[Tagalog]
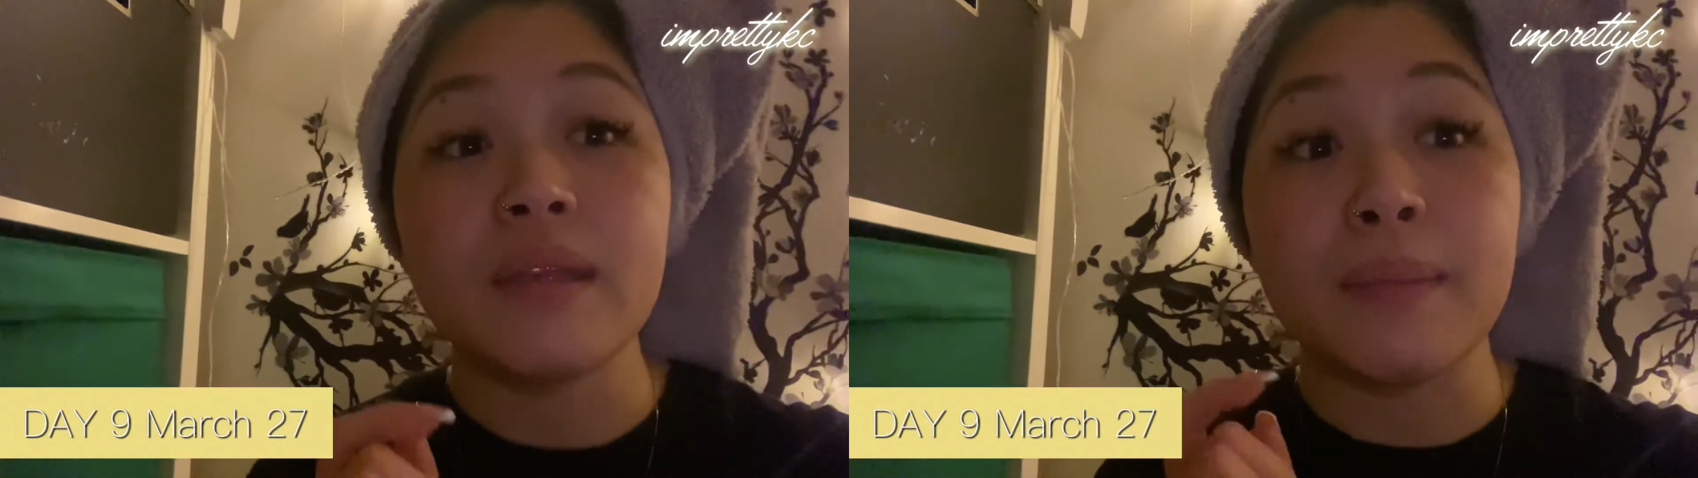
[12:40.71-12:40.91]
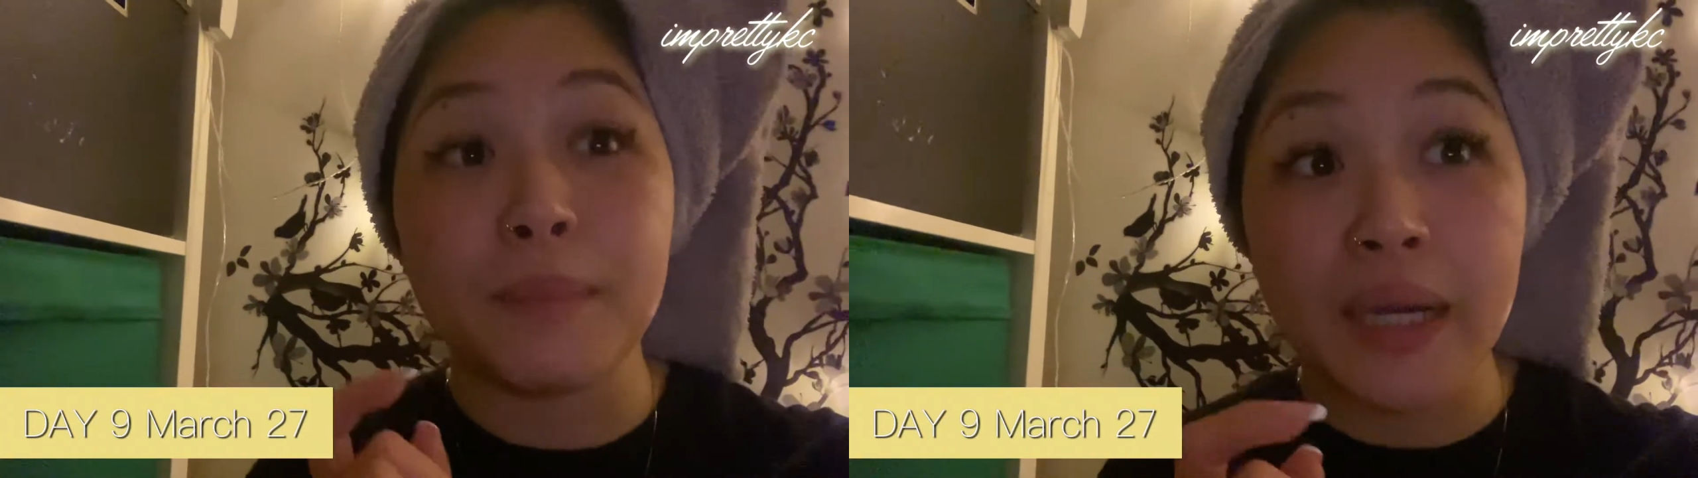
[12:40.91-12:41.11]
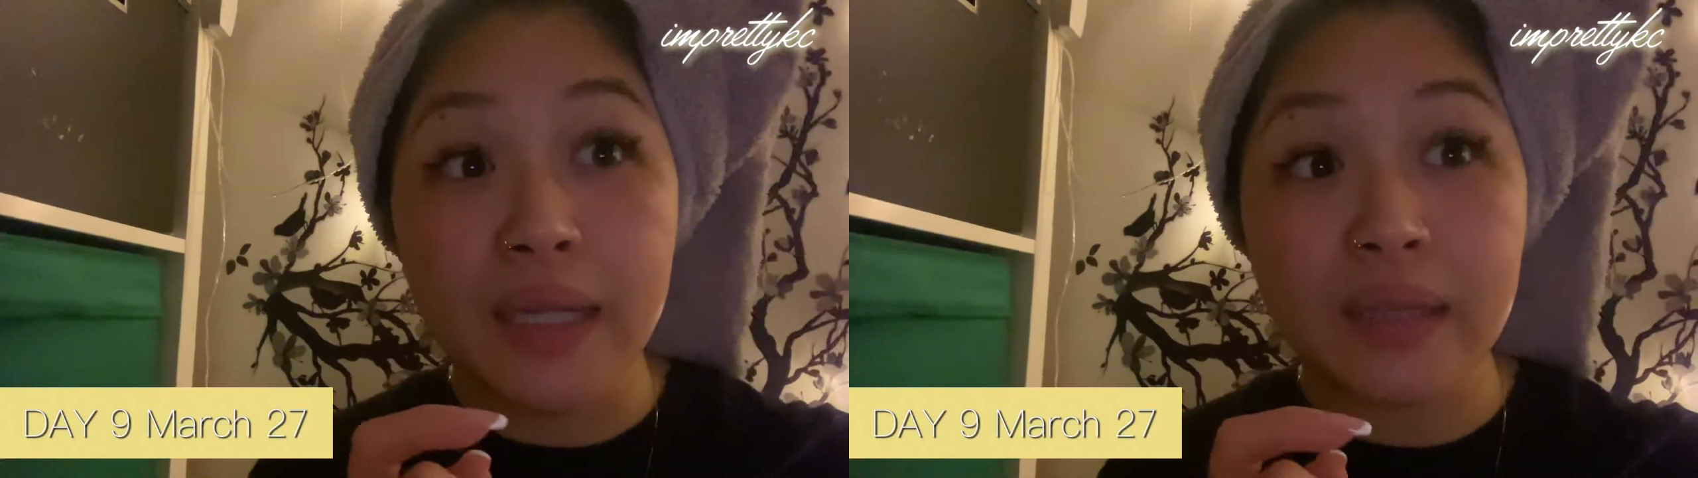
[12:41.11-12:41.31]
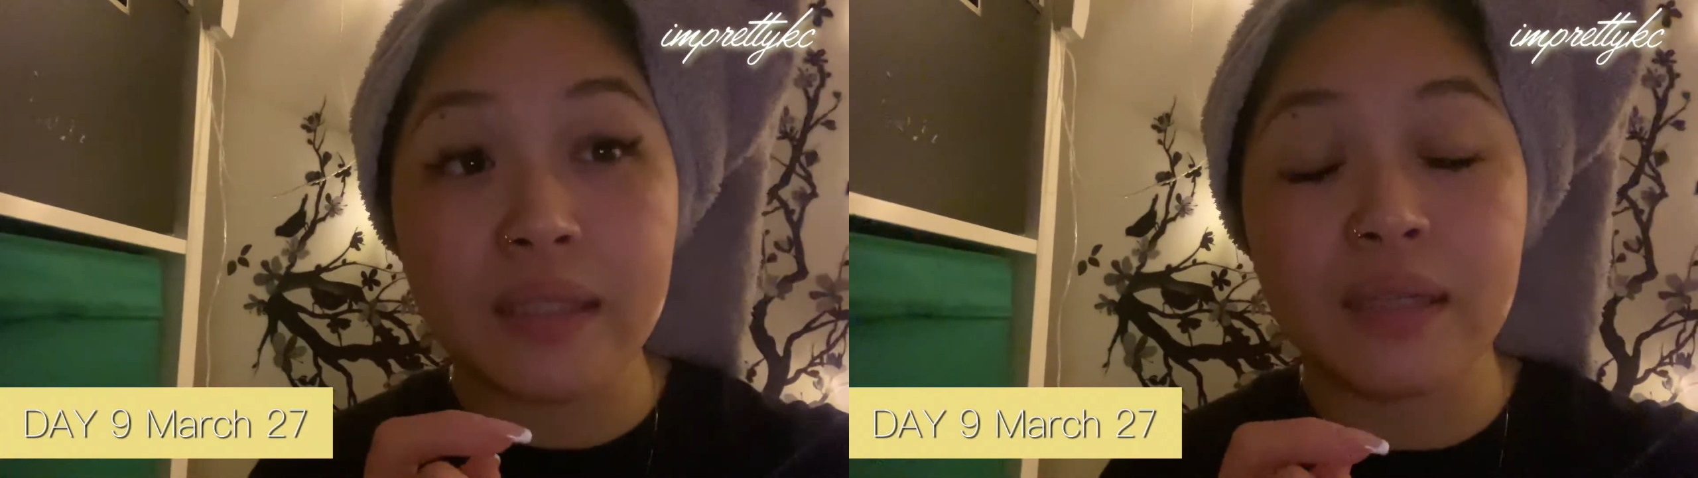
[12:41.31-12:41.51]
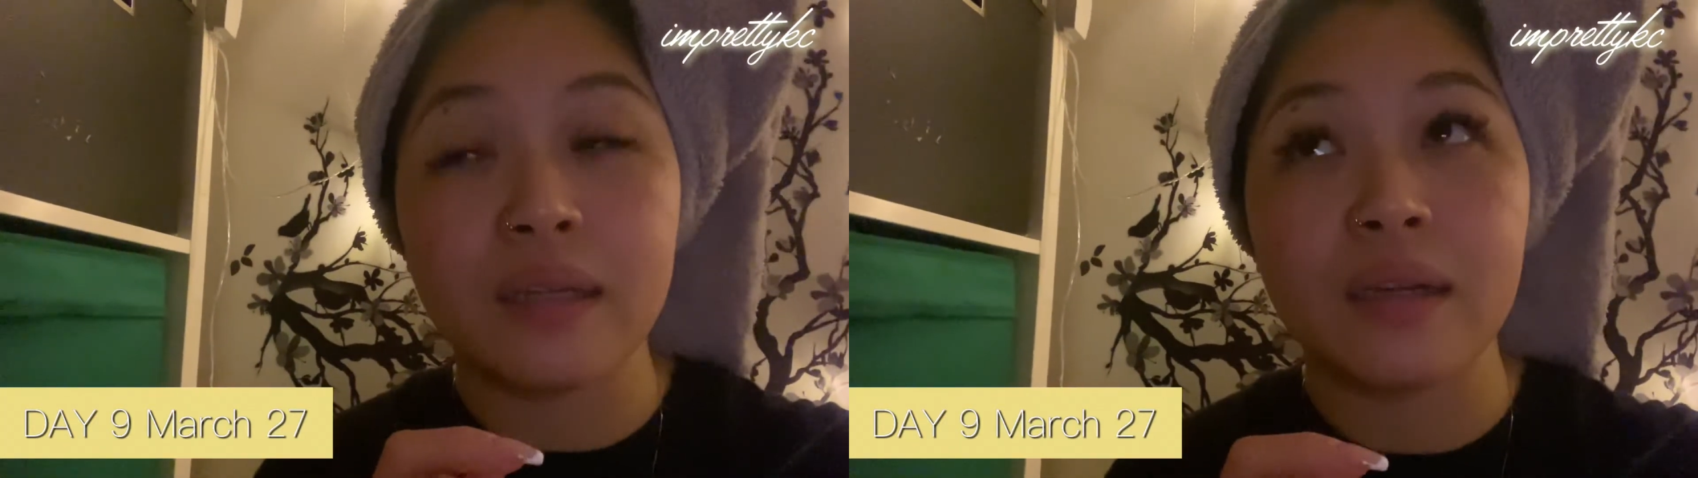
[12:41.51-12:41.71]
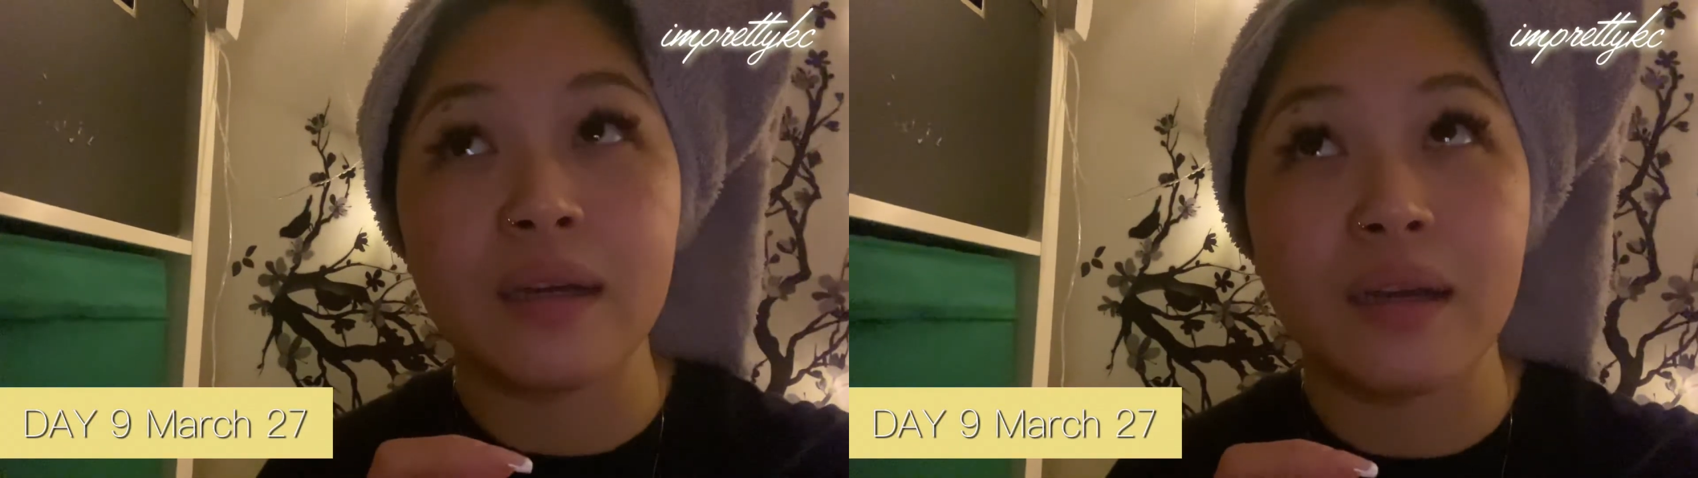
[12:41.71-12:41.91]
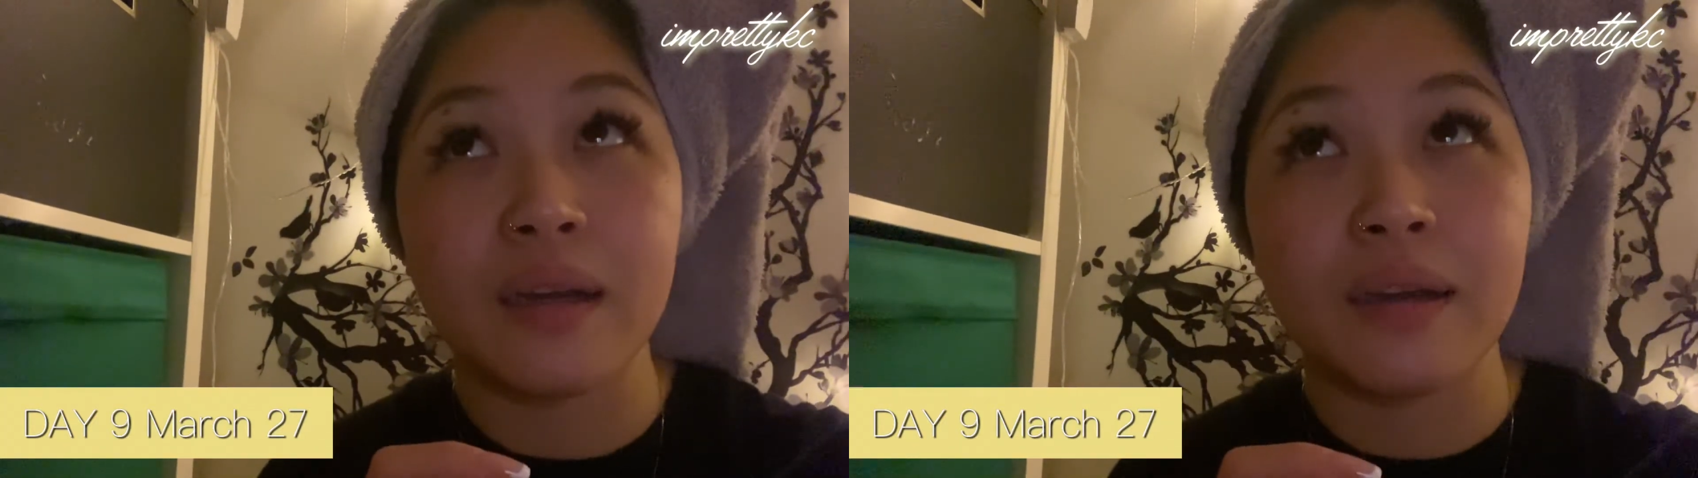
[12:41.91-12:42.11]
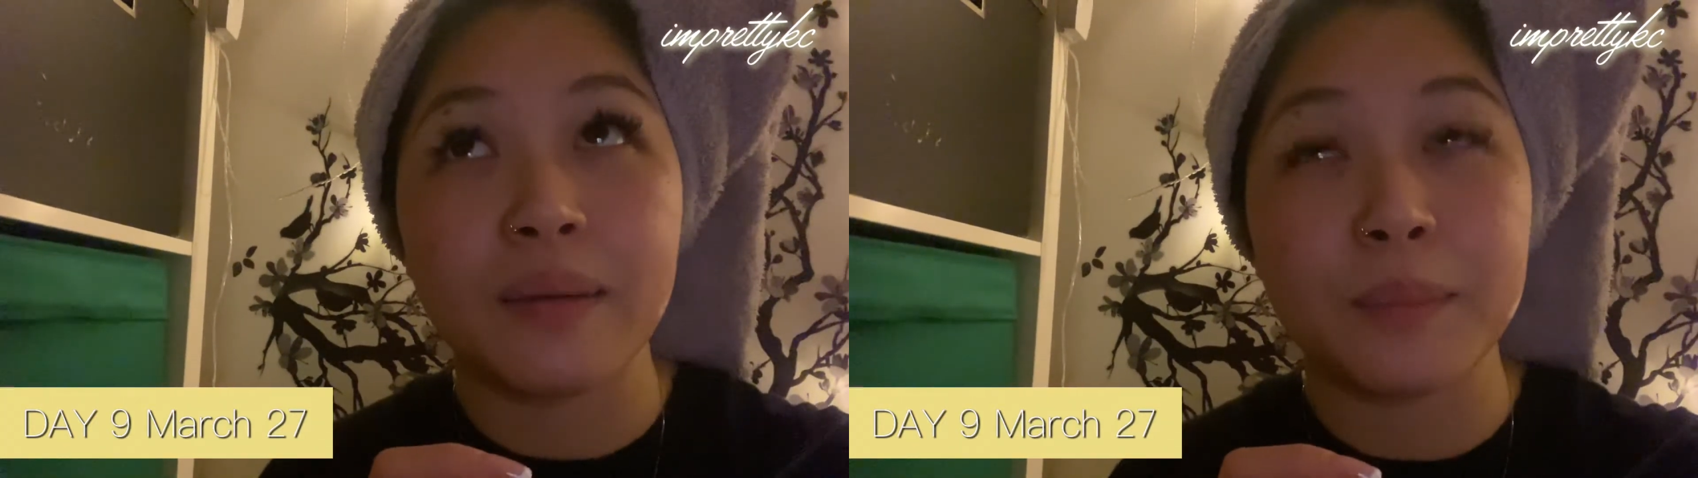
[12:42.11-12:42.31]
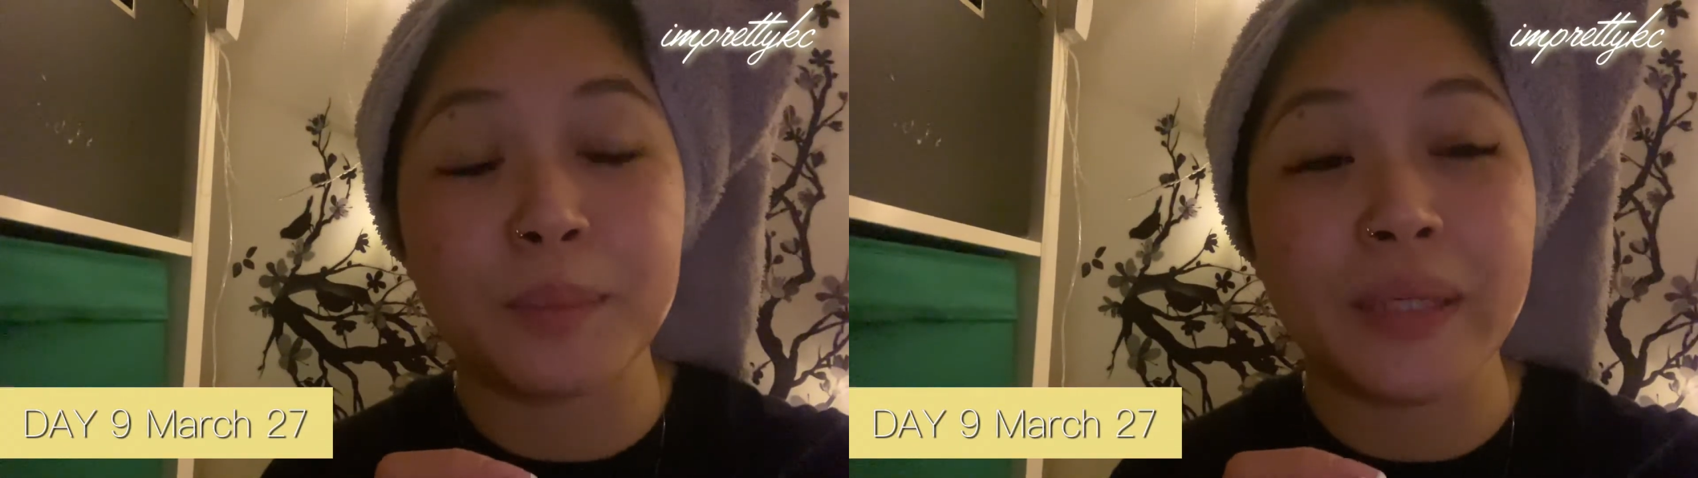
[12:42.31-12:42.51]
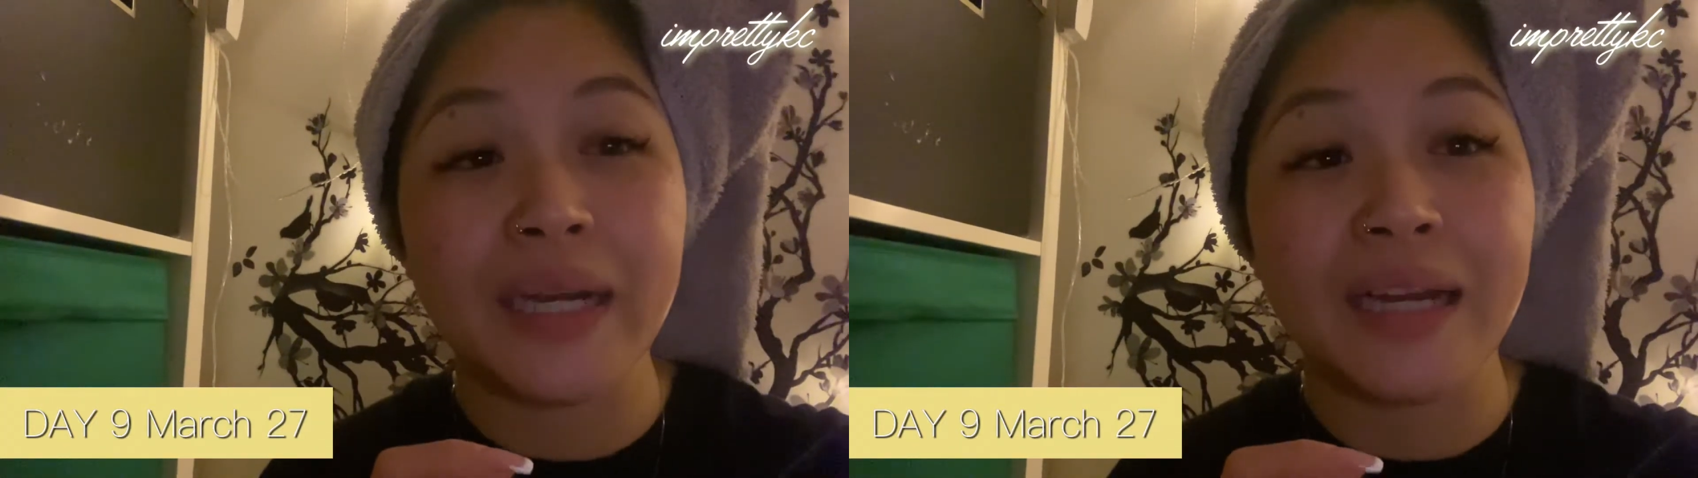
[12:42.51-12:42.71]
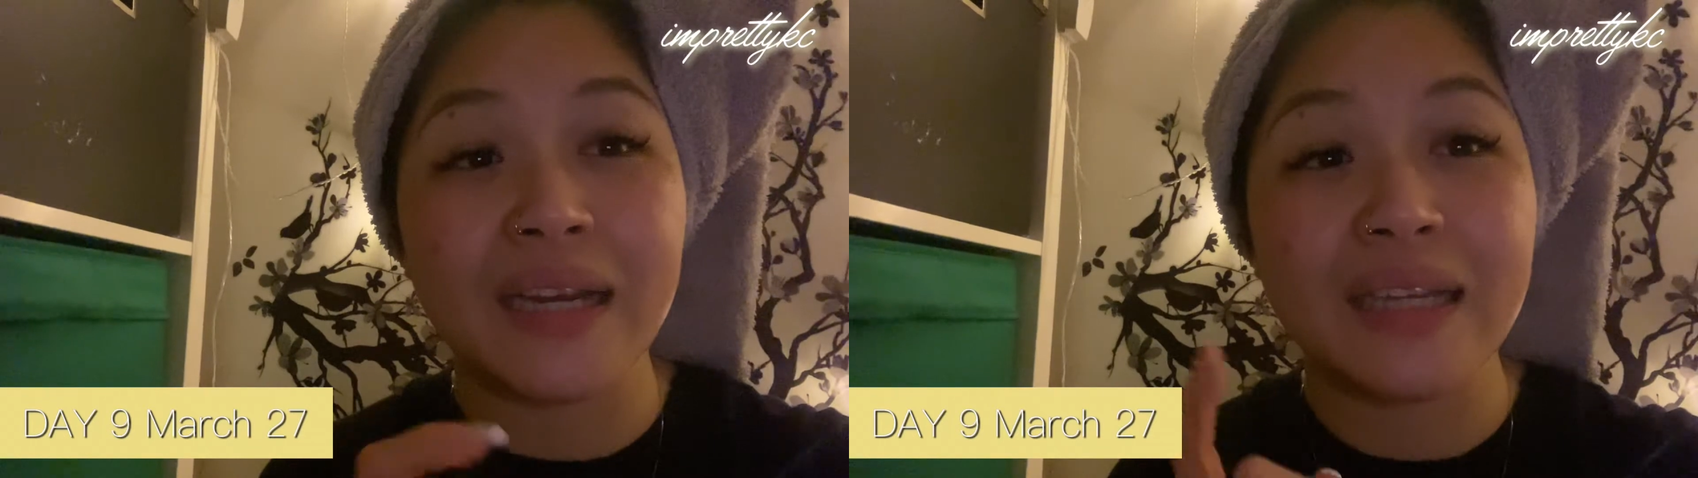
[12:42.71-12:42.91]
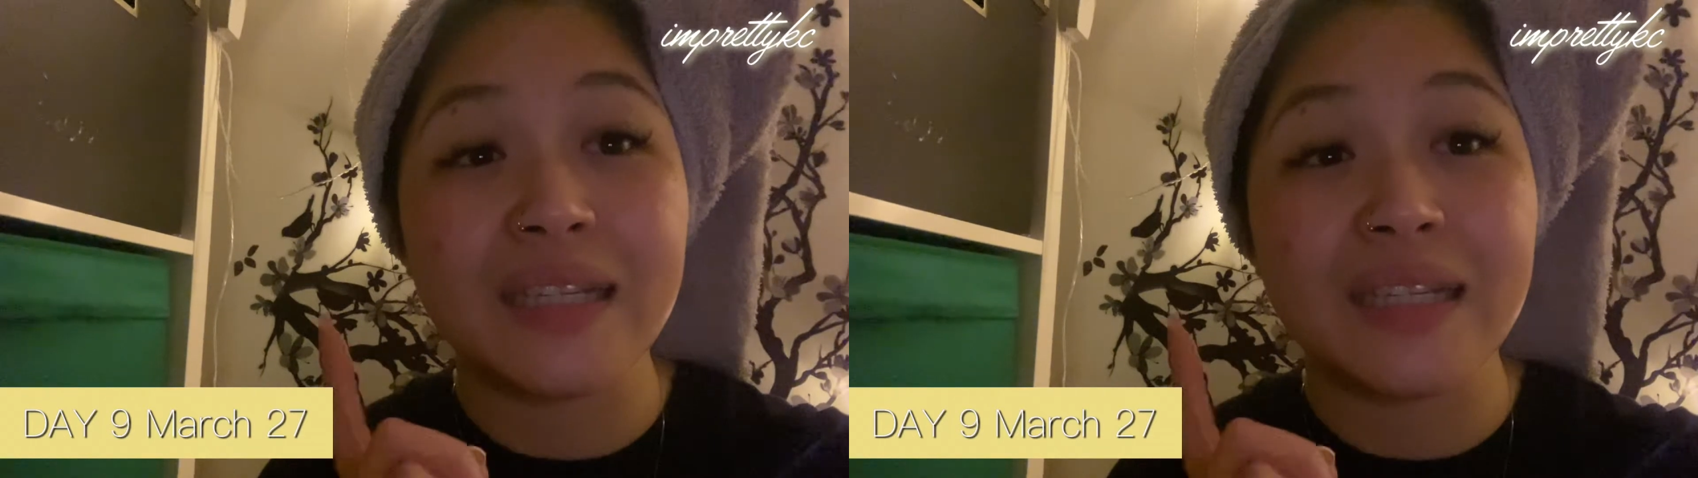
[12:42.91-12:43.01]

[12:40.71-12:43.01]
But, um, pag